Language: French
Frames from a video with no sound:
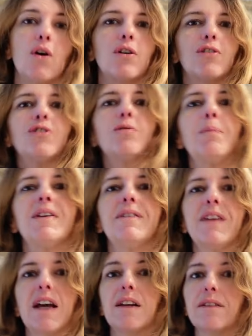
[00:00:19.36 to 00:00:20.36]
haul
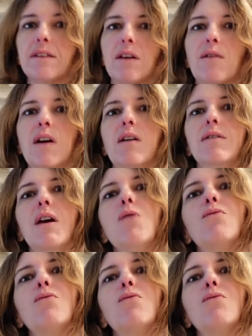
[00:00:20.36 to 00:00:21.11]
spécial Saint-Valentin.